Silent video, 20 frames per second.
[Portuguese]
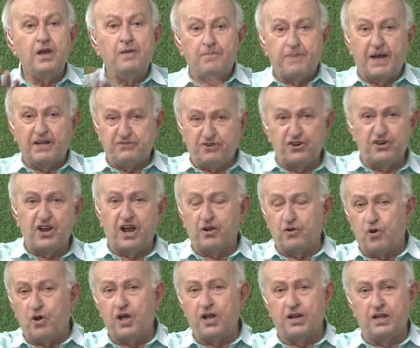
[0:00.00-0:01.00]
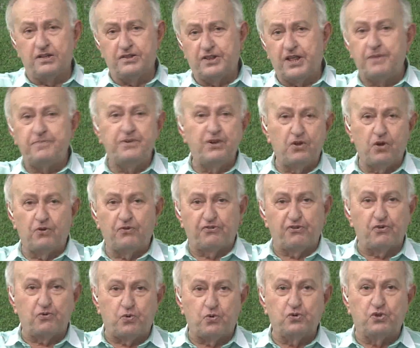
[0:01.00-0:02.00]
A partir de agora, terminou o
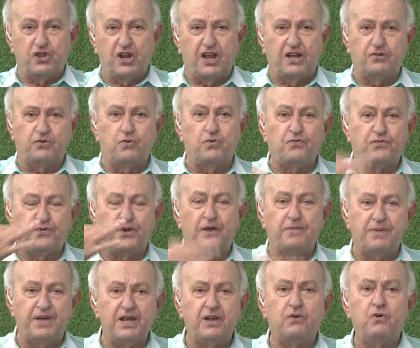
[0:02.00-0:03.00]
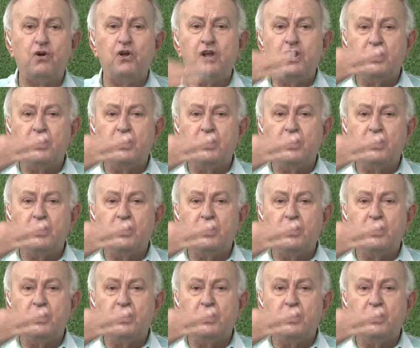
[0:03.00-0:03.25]
seu contrato com o Flamengo.